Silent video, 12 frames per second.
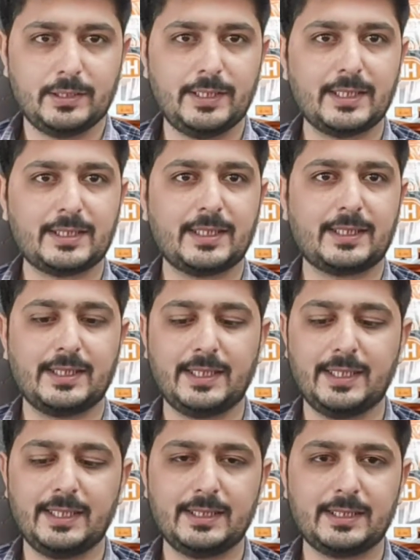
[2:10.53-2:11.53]
देख सकते
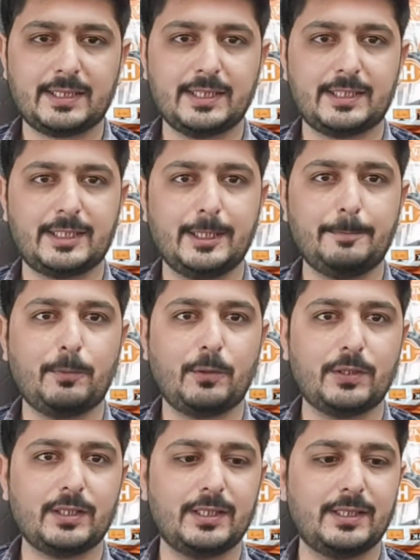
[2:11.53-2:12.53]
हैं इसके शेप
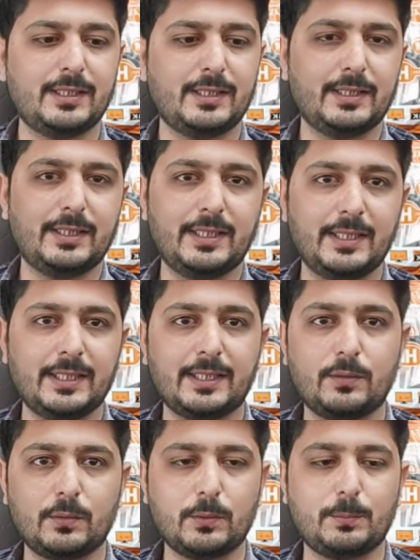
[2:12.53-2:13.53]
और ये
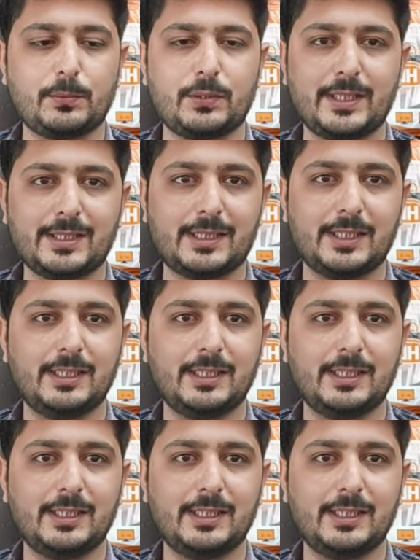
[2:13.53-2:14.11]
दोनों प्रोडक्ट